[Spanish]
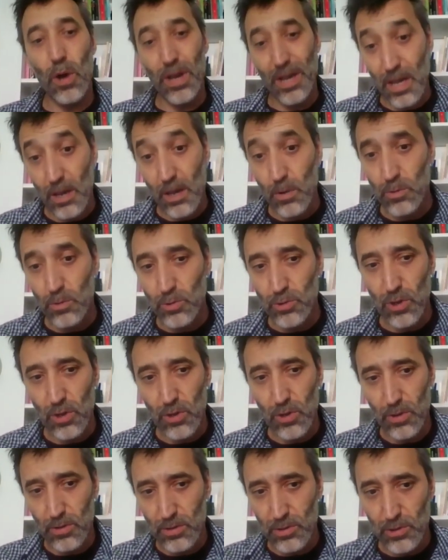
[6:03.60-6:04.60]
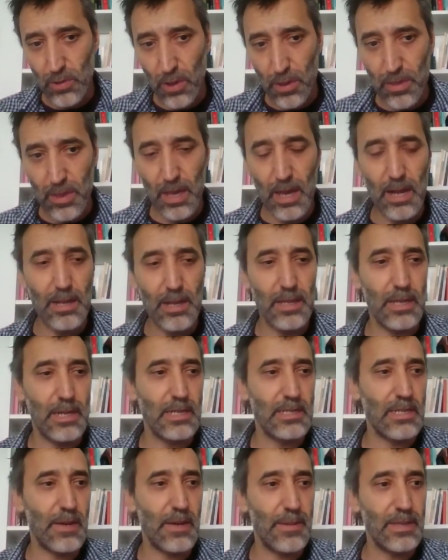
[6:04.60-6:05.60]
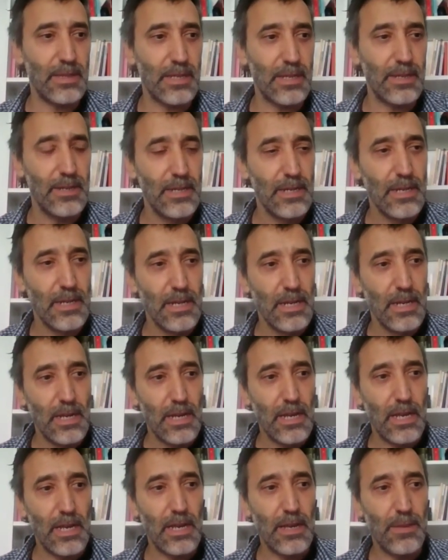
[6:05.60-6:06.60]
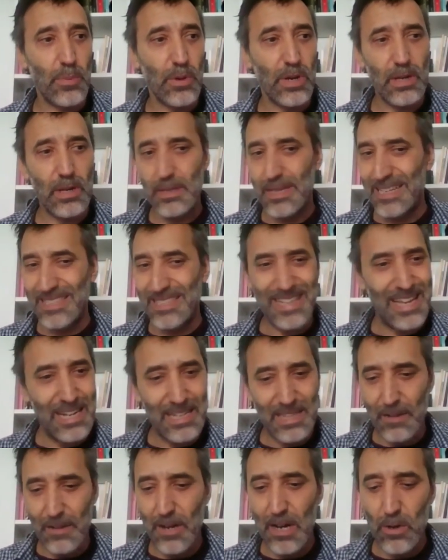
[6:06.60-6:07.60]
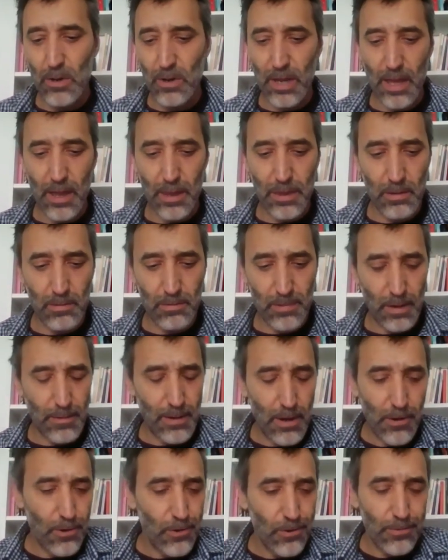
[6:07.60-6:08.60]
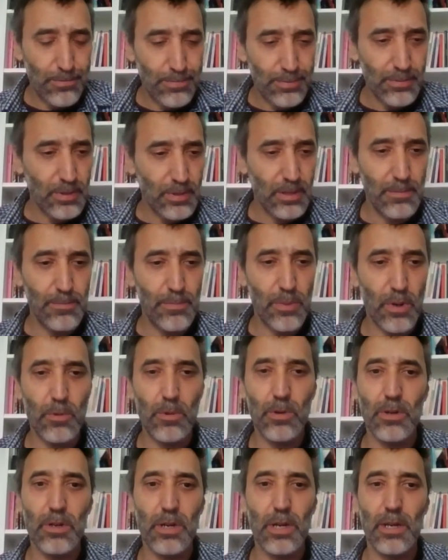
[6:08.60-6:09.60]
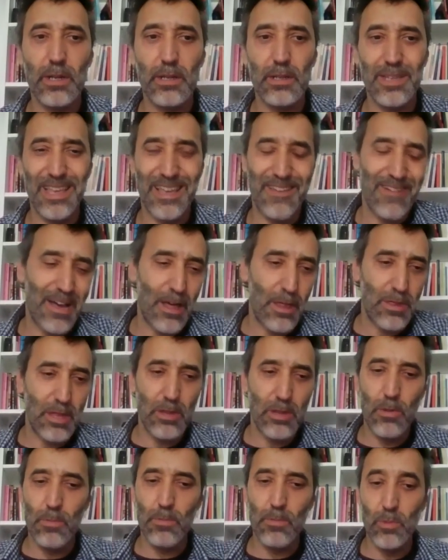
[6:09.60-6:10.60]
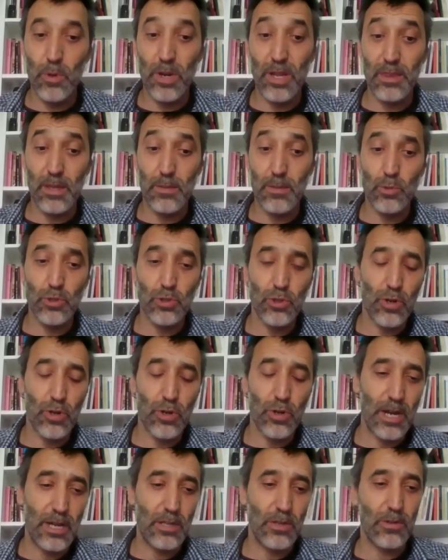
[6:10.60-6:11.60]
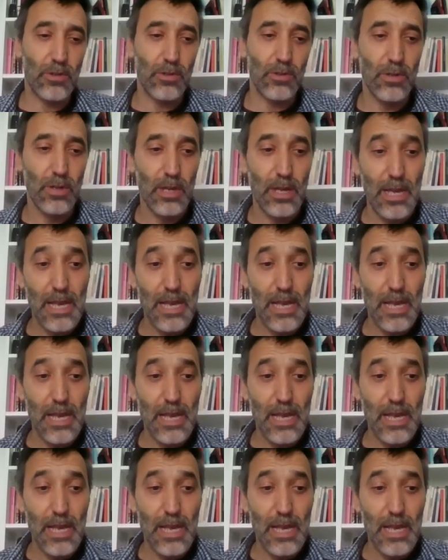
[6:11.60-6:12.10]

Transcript: o en exclusión social directamente, pues ese es el trabajo que hace un trabajo improbo que llevan haciendo durante muchos años.